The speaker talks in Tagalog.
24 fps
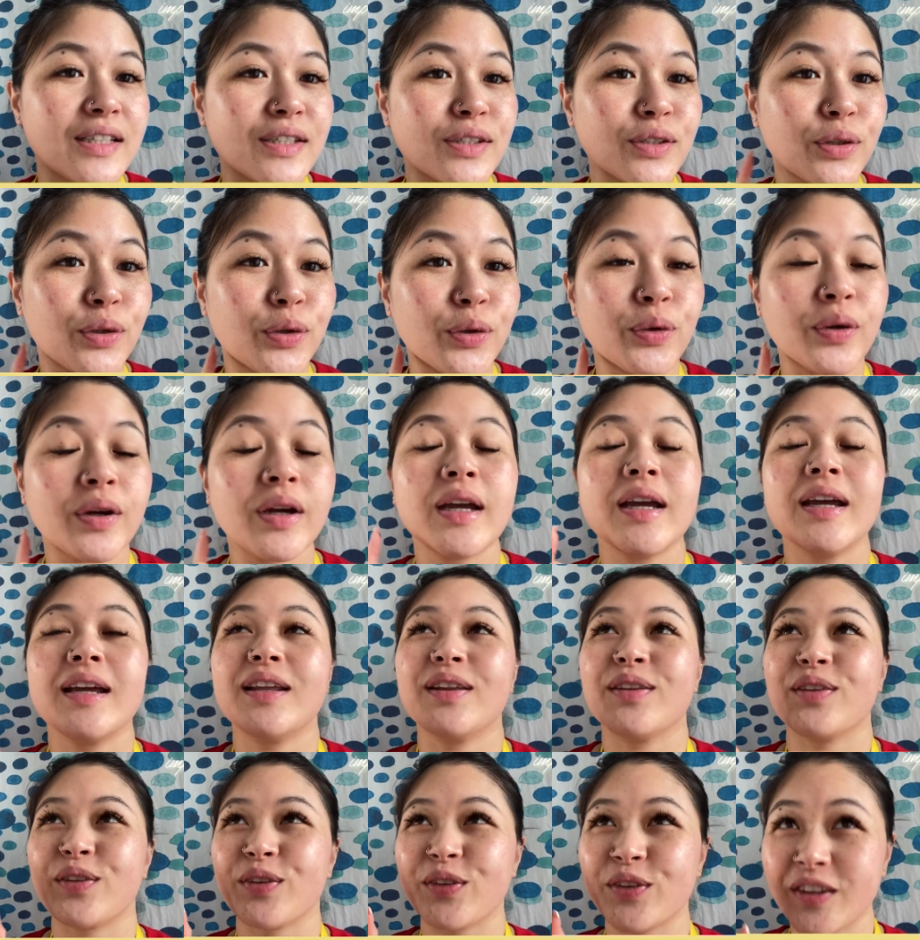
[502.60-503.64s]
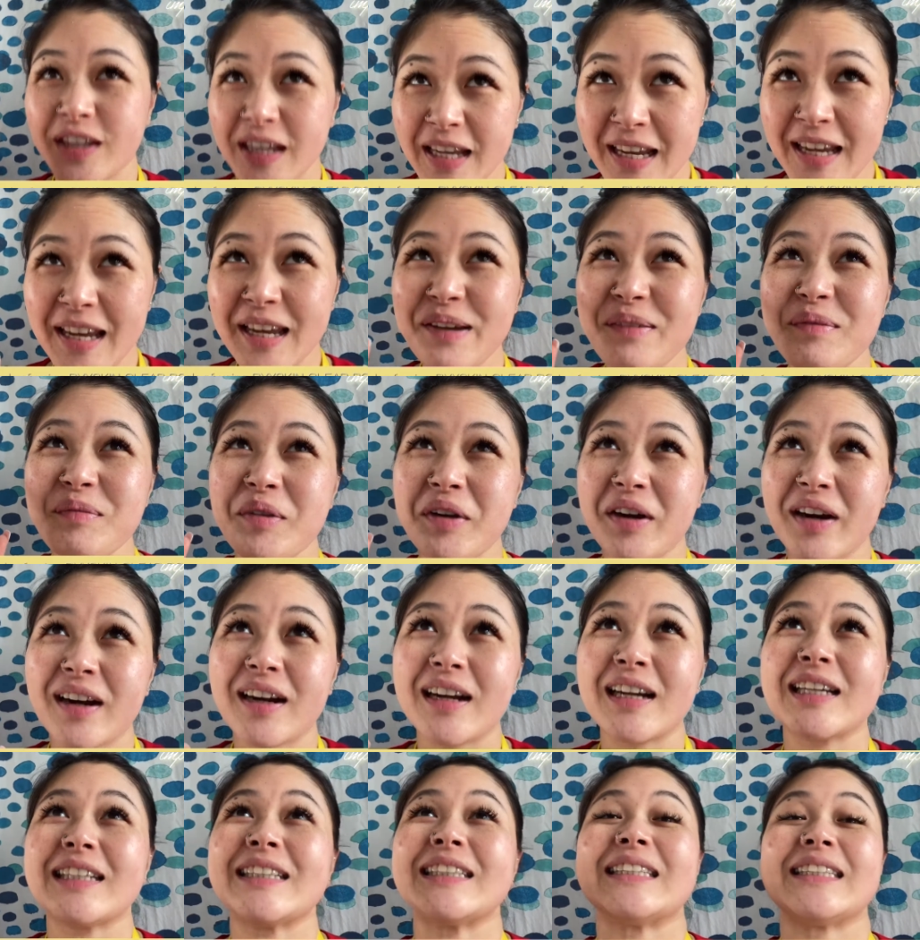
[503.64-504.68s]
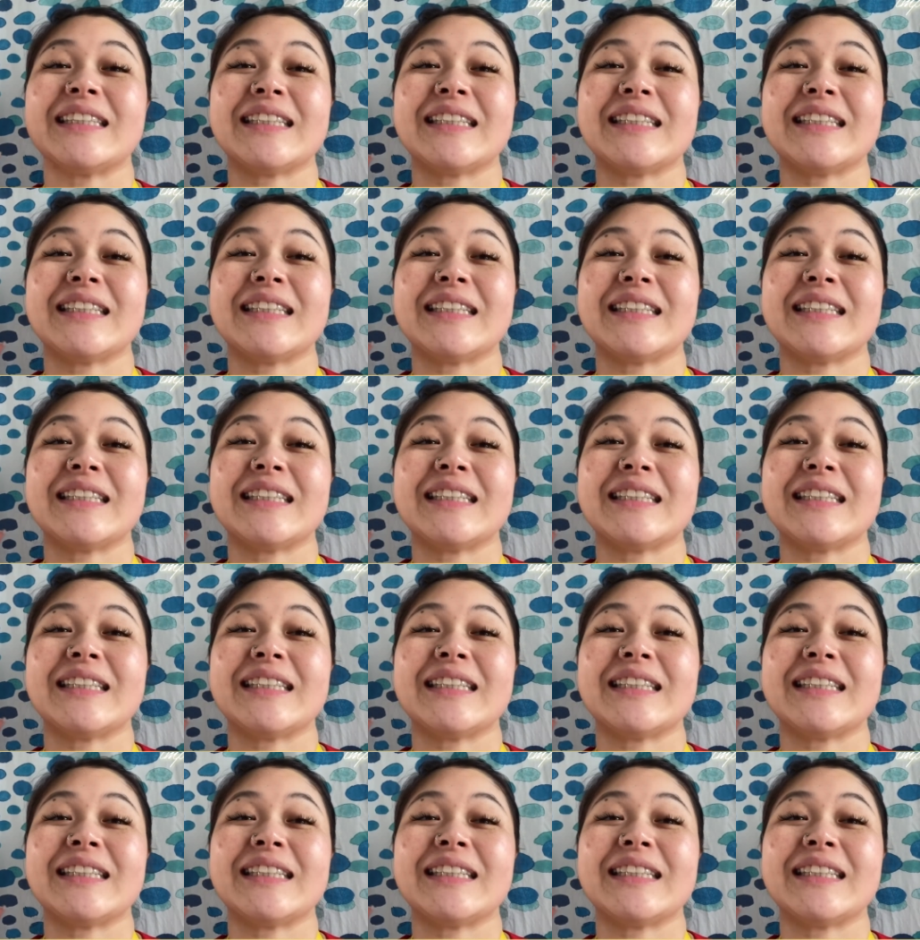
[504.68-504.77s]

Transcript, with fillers: So, today marks